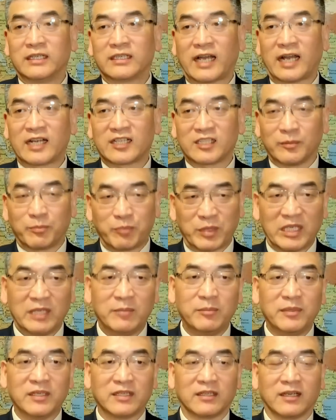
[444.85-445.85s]
他是
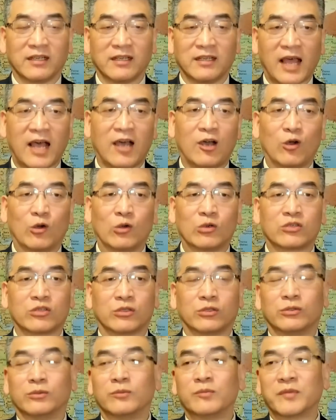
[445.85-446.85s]
拼命的拉欧
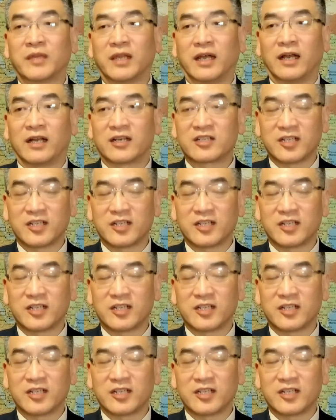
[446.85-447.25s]
洲啊，